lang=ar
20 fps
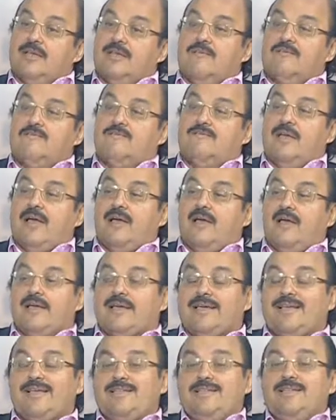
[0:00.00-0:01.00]
ف
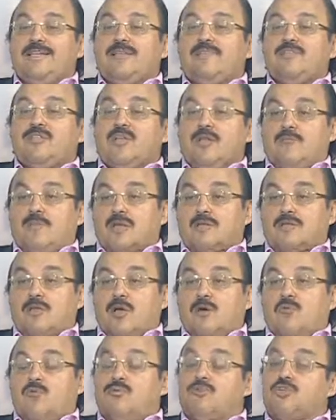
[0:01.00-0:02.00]
كتير من المرضى
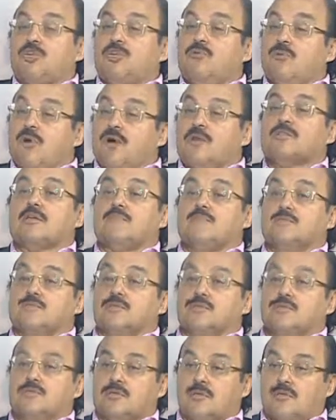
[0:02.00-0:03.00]
وبيشكلوا اكتر من
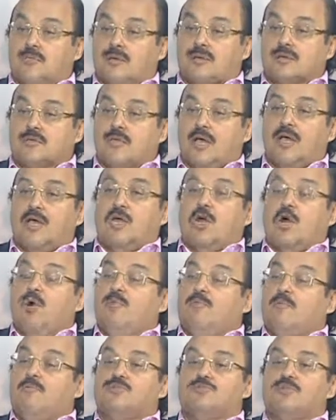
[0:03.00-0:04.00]
نص المرضى
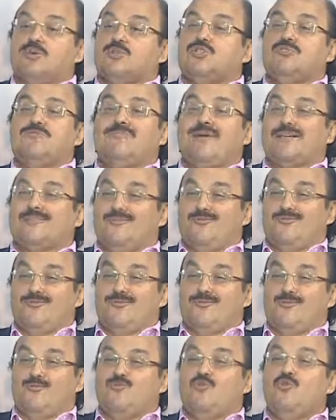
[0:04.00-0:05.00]
هم مش ماشيين مع
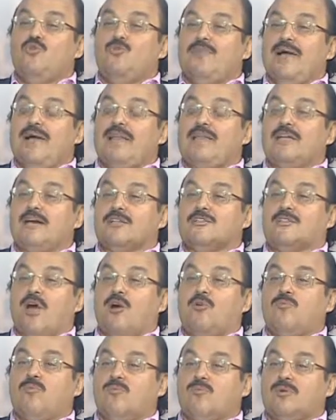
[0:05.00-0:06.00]
سنهم دول بقى اللي
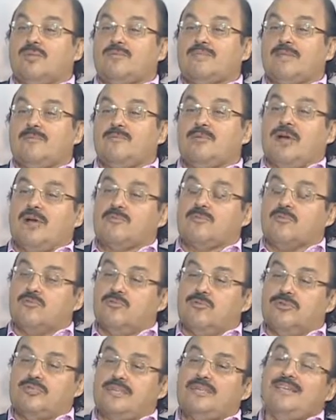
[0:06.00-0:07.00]
يخضعوا ممكن زي ما حضرتك
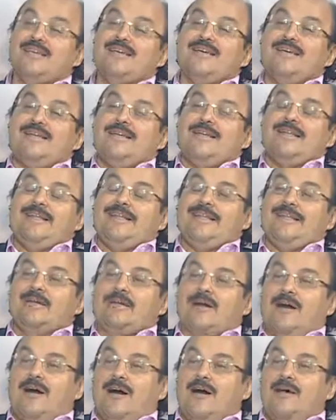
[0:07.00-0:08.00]
قلتي
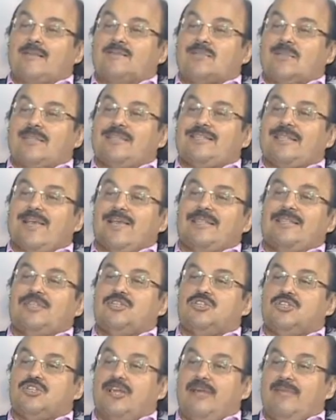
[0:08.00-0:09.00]
لجراحات التغيير
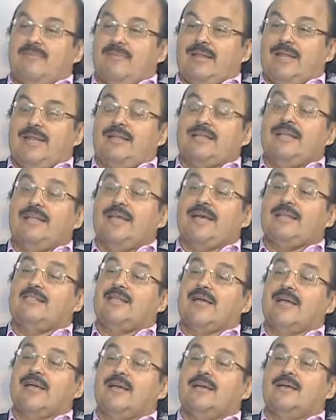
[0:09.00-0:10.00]
الشامل لان هي
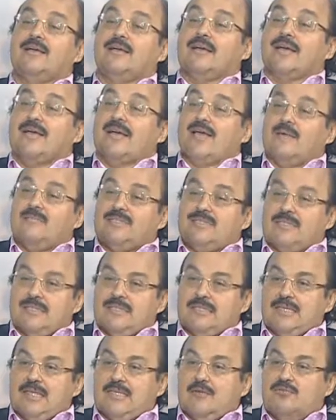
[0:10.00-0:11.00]
عندها
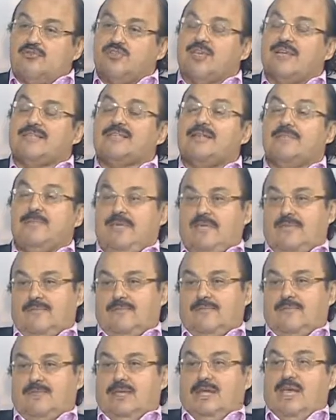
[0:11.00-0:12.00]
50 سنه وشها 70
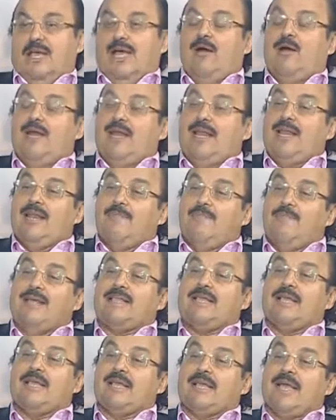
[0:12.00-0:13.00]
لما
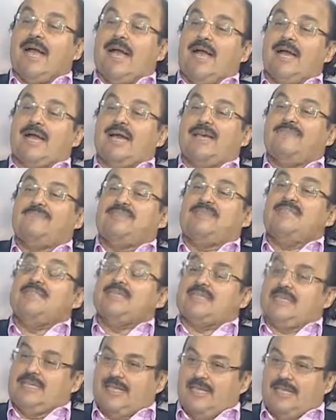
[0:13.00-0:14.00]
انا ارجعها 50
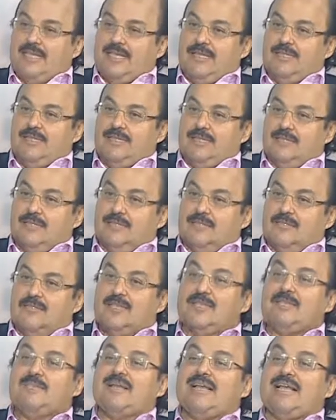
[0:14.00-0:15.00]
سنه تاني
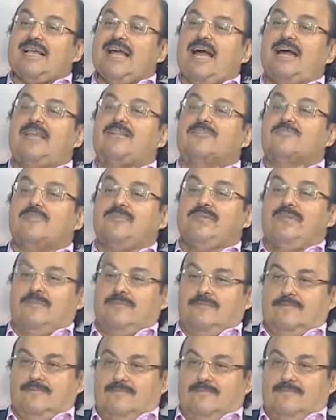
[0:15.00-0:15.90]
ده انا برجعها للطبيعي